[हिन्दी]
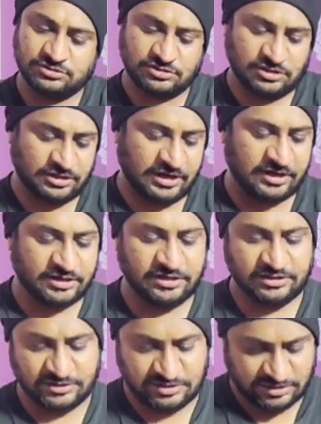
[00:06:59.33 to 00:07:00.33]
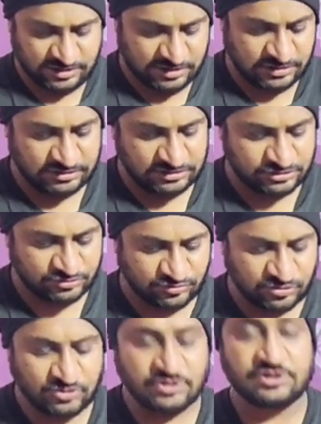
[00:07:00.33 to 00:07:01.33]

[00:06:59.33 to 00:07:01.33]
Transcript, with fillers: इसका टैग नहीं निकला है दिस इज़ फॉर